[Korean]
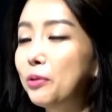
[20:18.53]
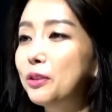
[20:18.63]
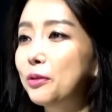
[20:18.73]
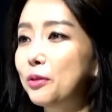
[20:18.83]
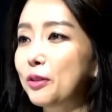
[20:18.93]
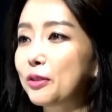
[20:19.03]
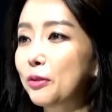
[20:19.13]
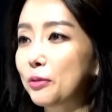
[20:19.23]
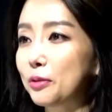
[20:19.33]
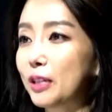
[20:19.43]
폴리티코
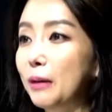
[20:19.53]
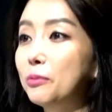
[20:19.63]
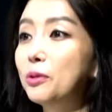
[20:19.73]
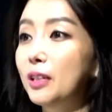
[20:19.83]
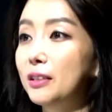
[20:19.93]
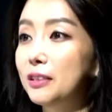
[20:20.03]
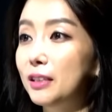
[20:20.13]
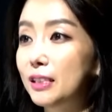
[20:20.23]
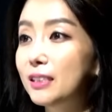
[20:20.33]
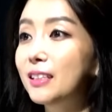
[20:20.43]
정치연구소
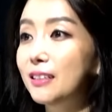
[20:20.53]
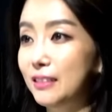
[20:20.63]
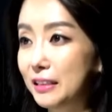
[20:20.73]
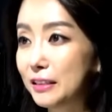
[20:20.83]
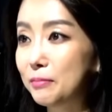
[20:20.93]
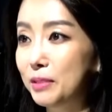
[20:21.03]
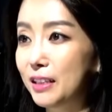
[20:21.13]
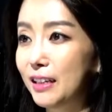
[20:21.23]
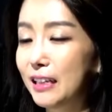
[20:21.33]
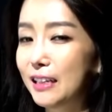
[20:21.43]
자문단들과 식사를
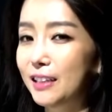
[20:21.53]
했습니다. 예.